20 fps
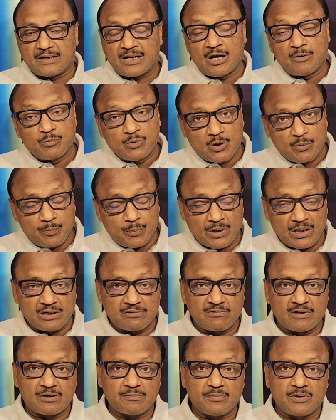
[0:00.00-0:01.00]
రామ్ గోపాల్
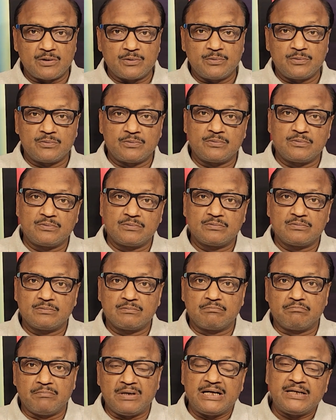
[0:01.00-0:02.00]
వర్మను
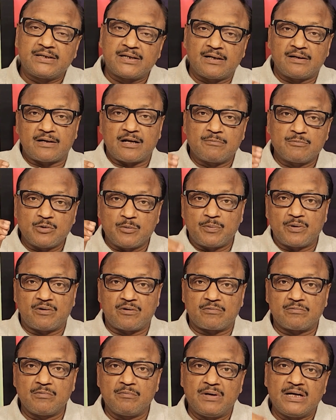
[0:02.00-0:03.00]
మెంటల్ రామ్ గోపాల్
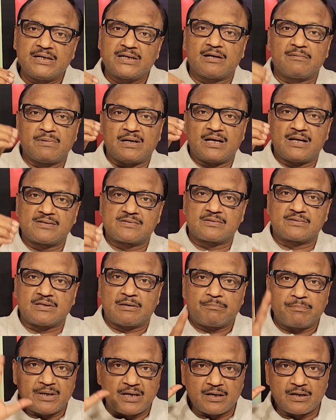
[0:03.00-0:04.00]
వర్మ మెంటల్ బ్యాలెన్స్
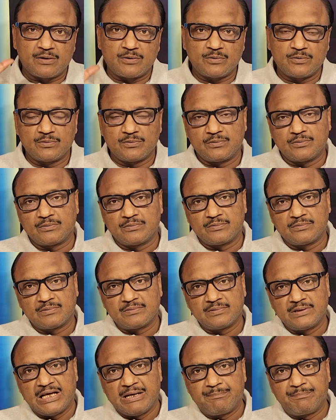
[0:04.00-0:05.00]
తప్పాడంటూ
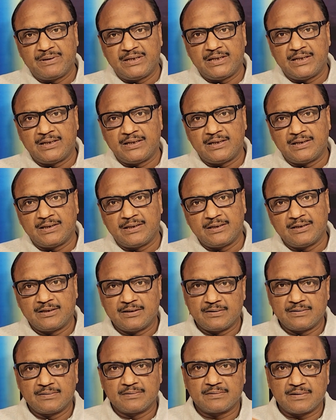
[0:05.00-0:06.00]
ఏపీ
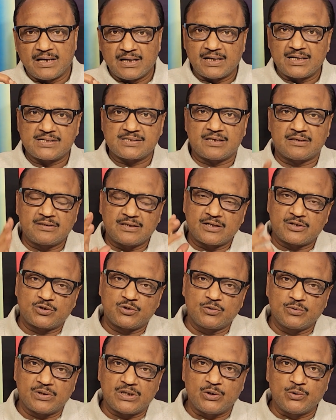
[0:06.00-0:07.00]
కాంగ్రెస్
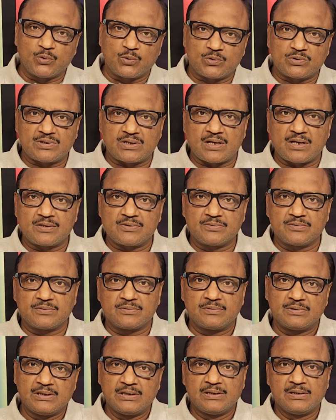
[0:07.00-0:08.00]
అధ్యక్షుడు గిడుగు రుద్రరాజు
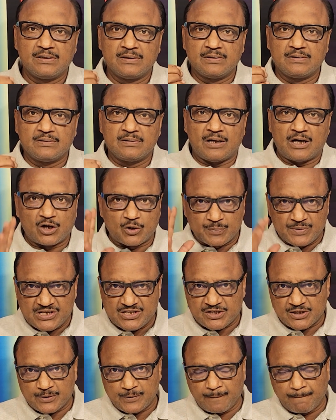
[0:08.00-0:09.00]

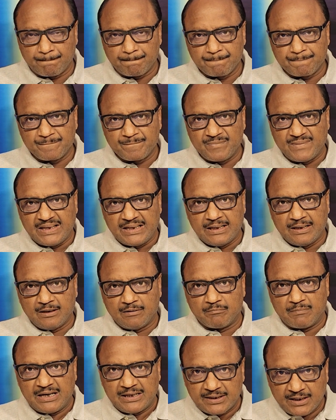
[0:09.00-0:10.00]
ఆరోపించాడు
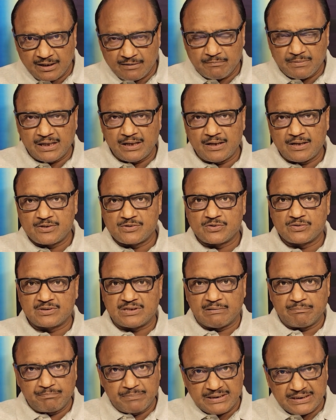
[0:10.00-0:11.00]
మెంటల్ బ్యాలెన్స్
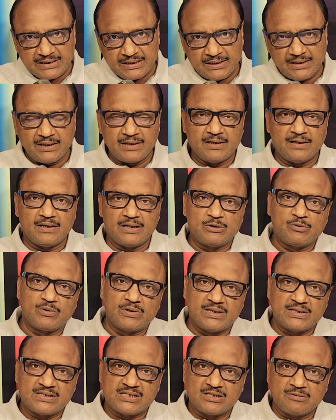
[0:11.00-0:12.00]
తప్పితేనే
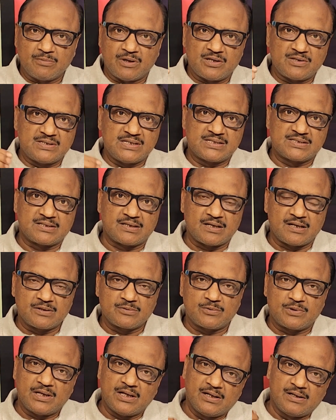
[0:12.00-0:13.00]
ఇటువంటి సినిమాలు
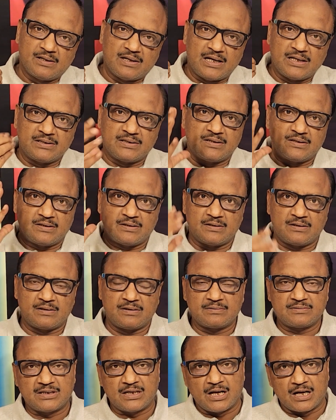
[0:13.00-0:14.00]
తీస్తాడని కూడా ఆయన
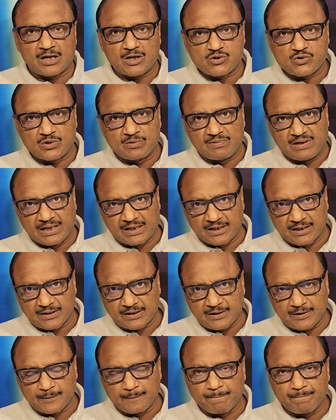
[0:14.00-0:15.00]
తన అక్కస్ను
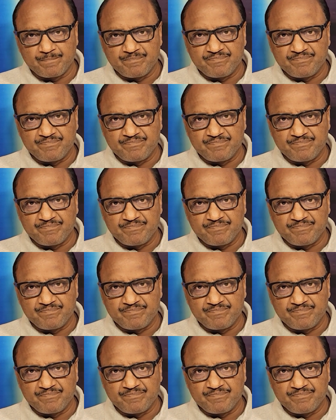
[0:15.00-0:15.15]
వెళ్ళగక్కాడు